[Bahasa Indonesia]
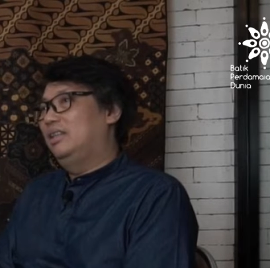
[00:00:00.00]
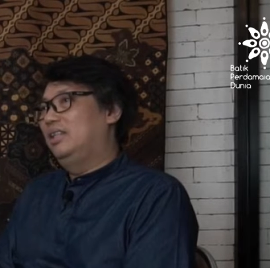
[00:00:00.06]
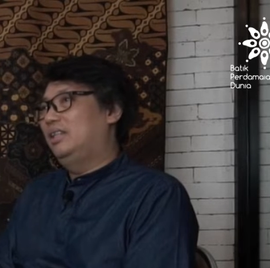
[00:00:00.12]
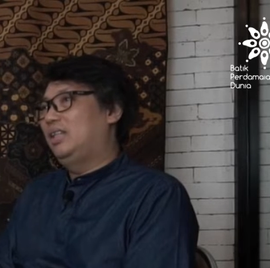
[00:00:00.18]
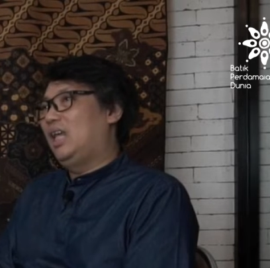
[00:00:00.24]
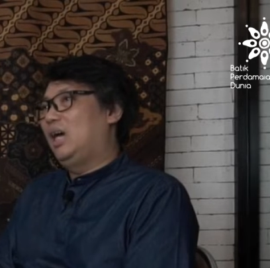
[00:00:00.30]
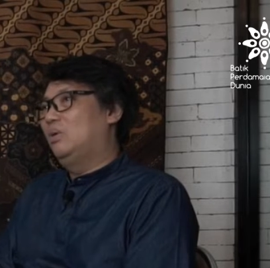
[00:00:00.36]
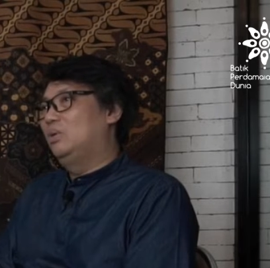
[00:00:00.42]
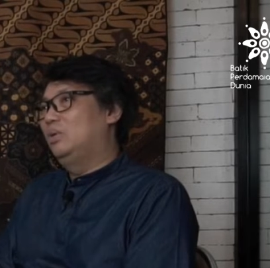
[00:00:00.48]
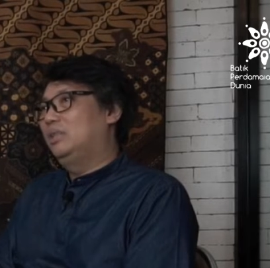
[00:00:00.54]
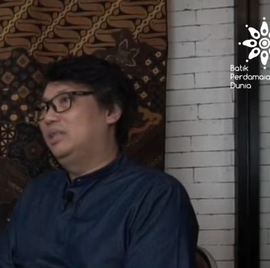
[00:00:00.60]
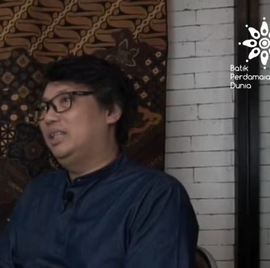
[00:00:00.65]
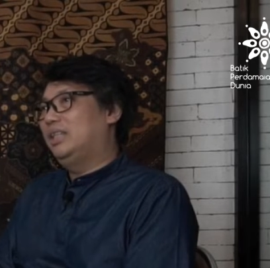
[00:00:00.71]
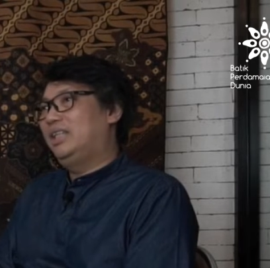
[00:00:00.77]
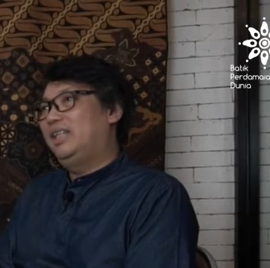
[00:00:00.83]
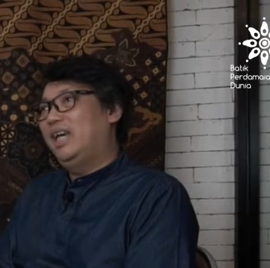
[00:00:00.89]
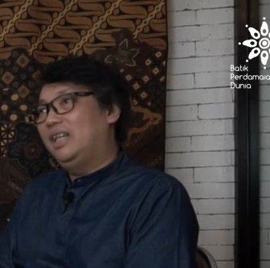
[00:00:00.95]
di tahun
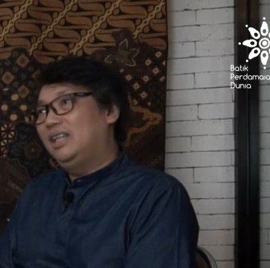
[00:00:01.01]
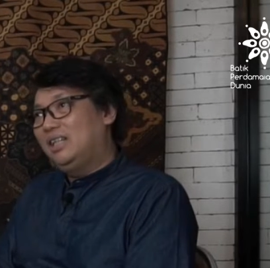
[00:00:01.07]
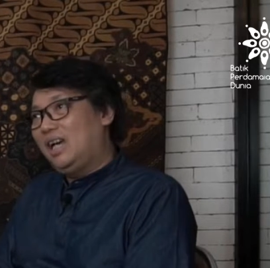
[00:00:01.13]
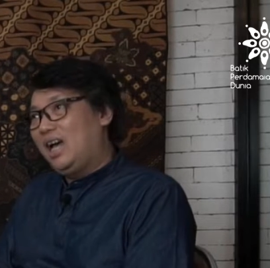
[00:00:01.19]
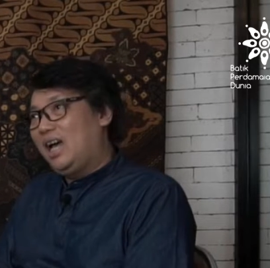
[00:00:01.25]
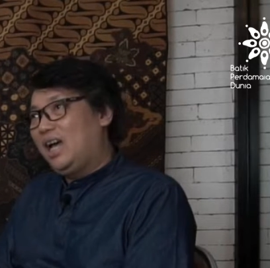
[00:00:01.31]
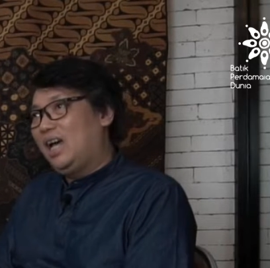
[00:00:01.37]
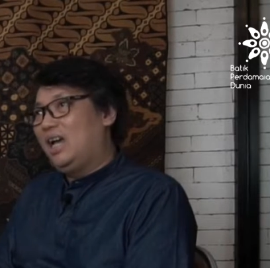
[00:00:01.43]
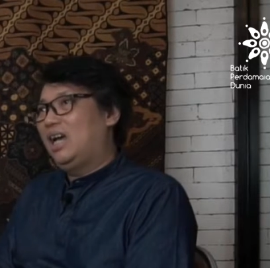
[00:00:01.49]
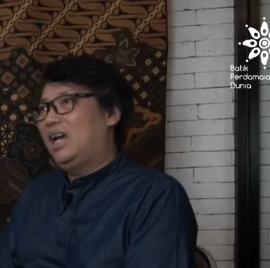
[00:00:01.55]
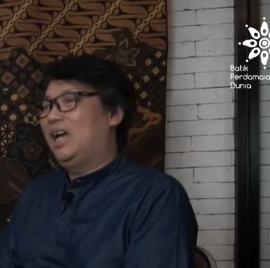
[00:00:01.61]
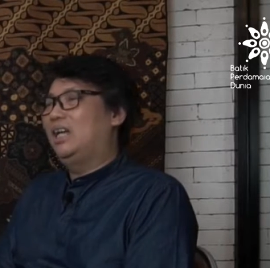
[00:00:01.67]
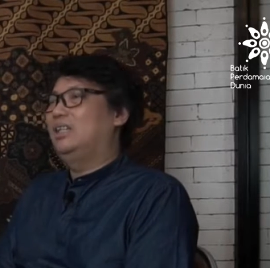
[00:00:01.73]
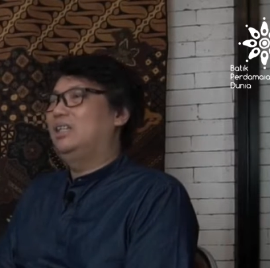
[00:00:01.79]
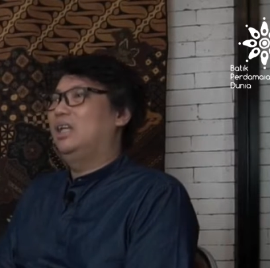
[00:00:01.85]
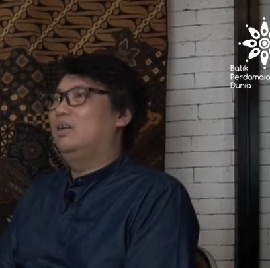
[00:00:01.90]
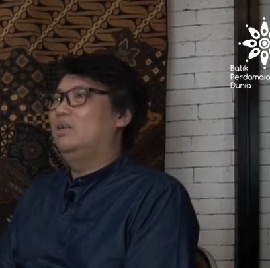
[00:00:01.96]
sekiankah
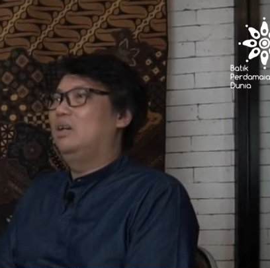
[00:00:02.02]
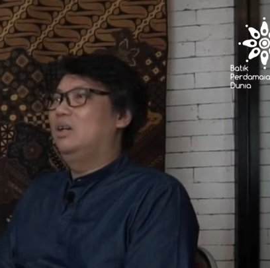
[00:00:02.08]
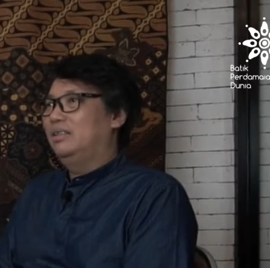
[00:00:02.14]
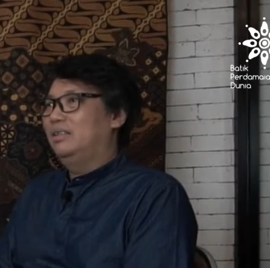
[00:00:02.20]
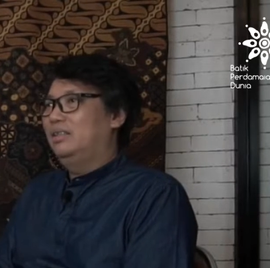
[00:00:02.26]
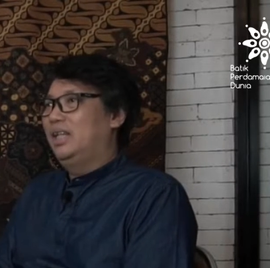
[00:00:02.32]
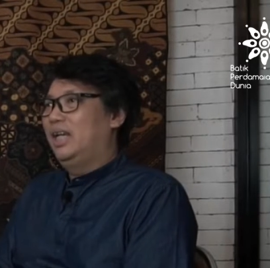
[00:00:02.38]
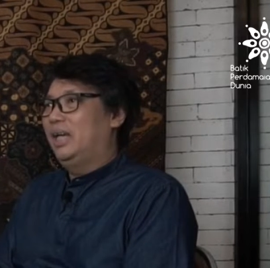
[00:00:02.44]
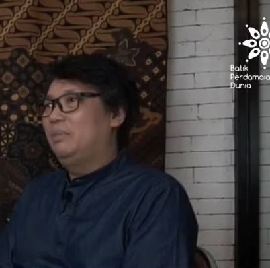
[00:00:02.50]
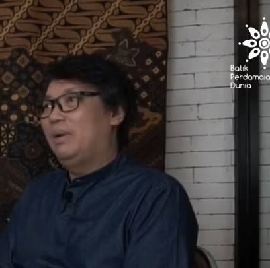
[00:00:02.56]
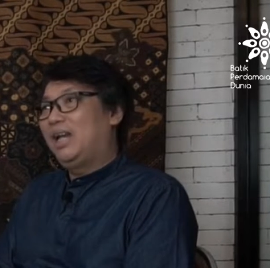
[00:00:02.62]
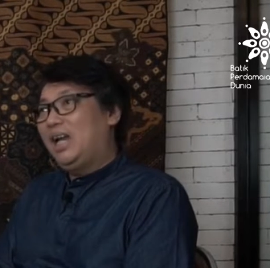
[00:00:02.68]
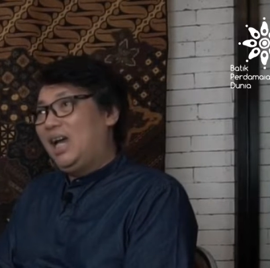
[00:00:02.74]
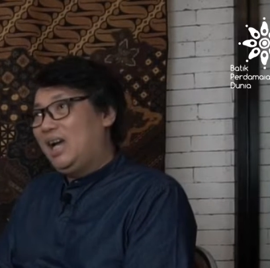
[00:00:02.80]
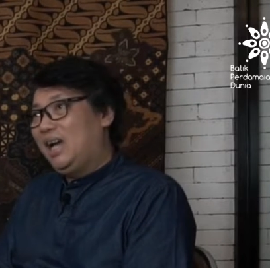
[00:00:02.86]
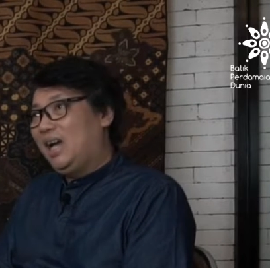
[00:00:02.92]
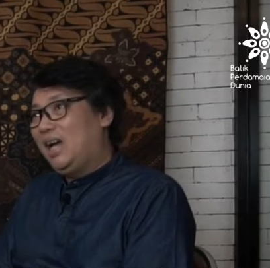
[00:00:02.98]
atau dari
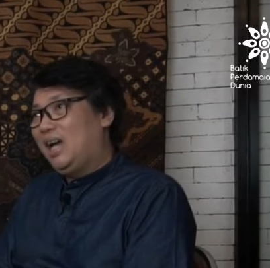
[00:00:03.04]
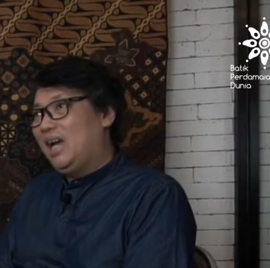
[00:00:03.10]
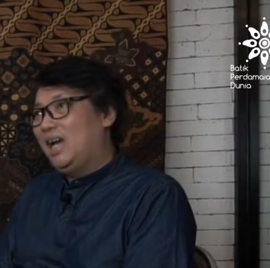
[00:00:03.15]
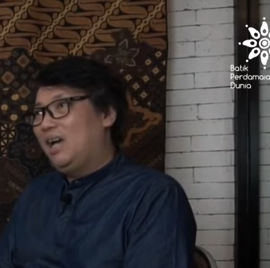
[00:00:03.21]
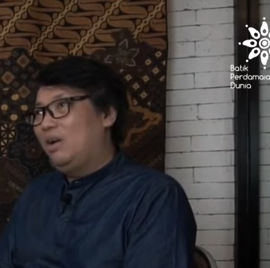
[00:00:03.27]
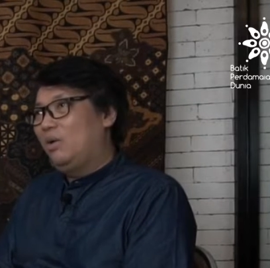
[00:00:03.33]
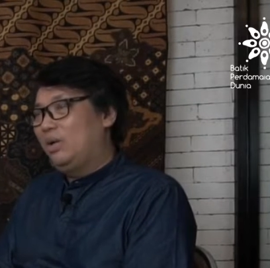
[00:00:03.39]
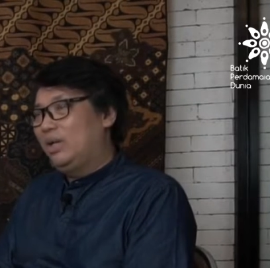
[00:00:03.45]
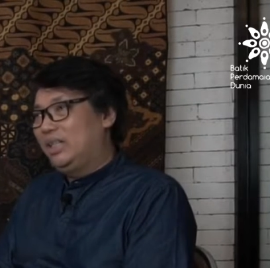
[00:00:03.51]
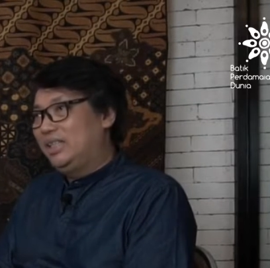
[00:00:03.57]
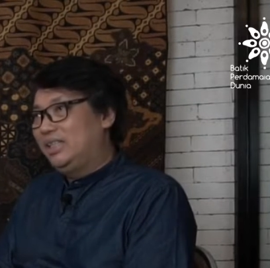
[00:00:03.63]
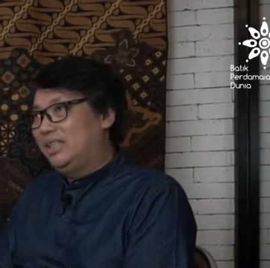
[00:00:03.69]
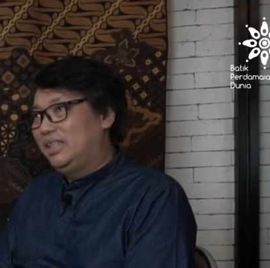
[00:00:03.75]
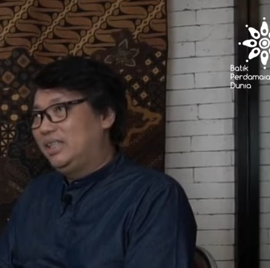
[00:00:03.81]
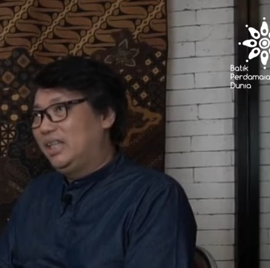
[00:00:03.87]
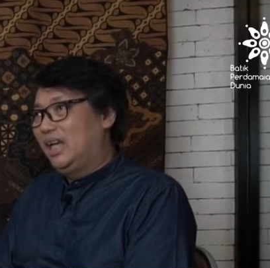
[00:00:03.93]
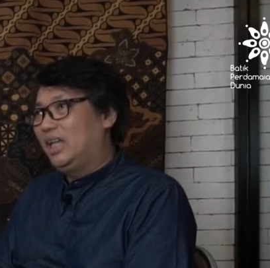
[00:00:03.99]
manakah
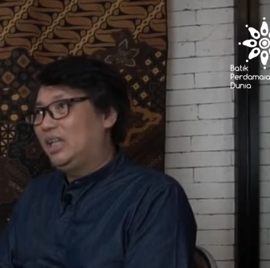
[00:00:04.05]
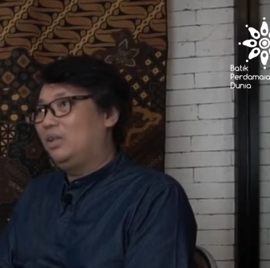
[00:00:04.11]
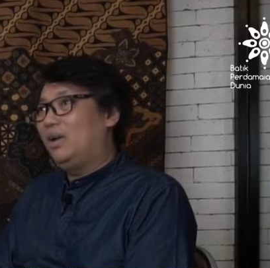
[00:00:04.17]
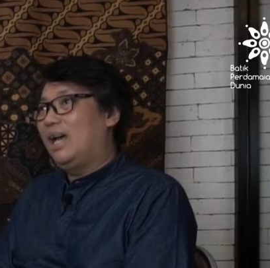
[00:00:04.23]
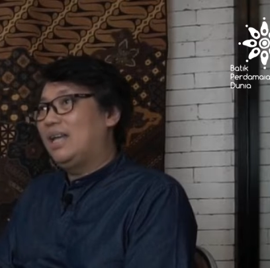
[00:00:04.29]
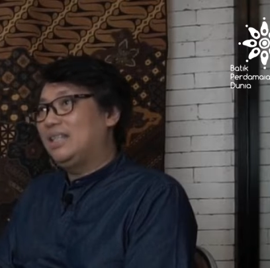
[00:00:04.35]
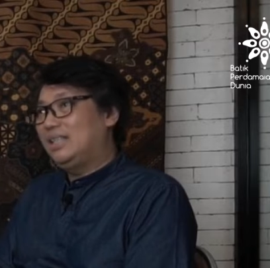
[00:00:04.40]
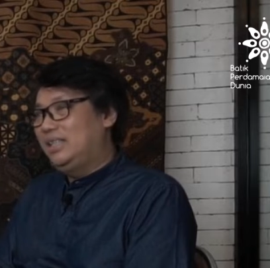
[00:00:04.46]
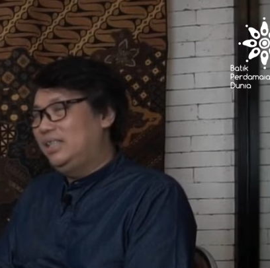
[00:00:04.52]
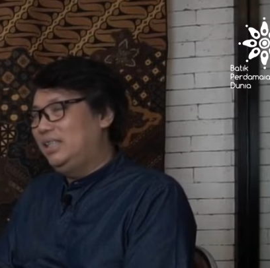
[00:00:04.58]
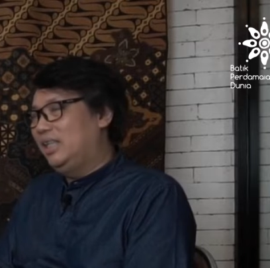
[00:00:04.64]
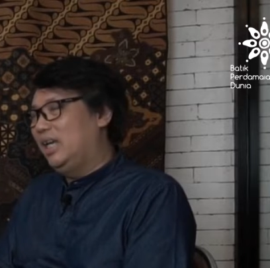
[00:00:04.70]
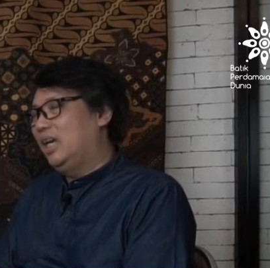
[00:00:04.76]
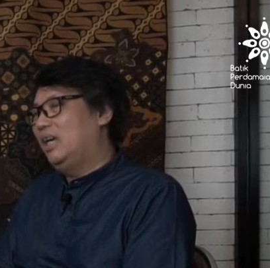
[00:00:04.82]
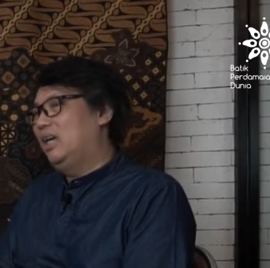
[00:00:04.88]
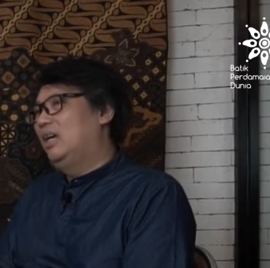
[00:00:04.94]
originnya atau aslinya?